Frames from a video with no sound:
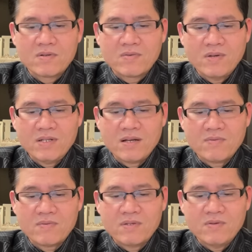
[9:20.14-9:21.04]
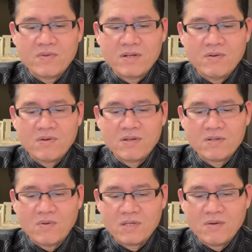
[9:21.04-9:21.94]
Nguyễn Ngọc Như Quỳnh không có
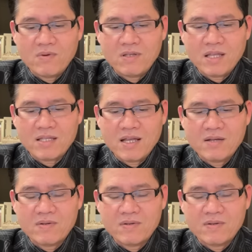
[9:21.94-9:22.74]
ủa sao không có ta ta